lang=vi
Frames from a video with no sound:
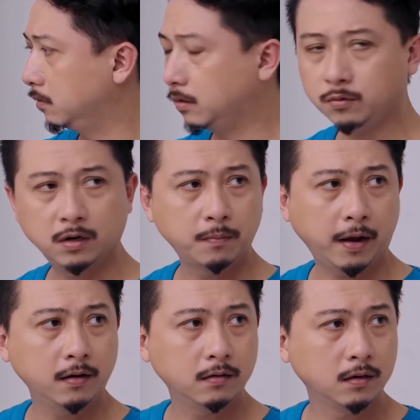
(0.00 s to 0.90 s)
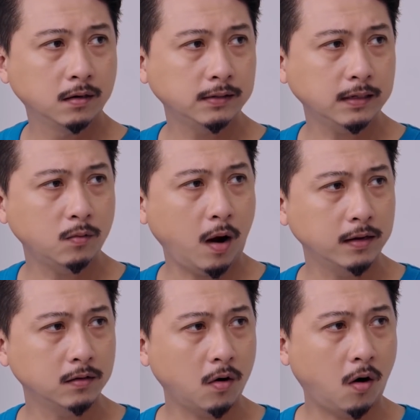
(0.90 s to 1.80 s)
nhiều khi mẹ đừng có trách
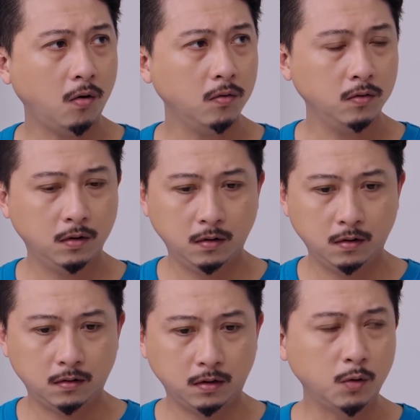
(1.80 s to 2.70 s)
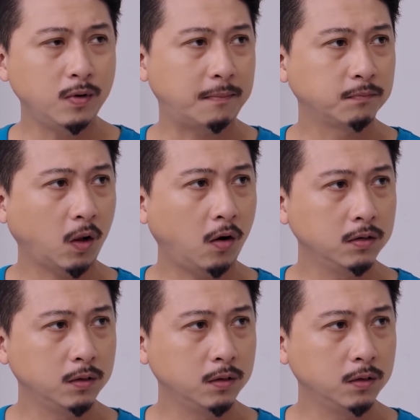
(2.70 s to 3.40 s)
quan cho cổ, hiểu lầm thôi.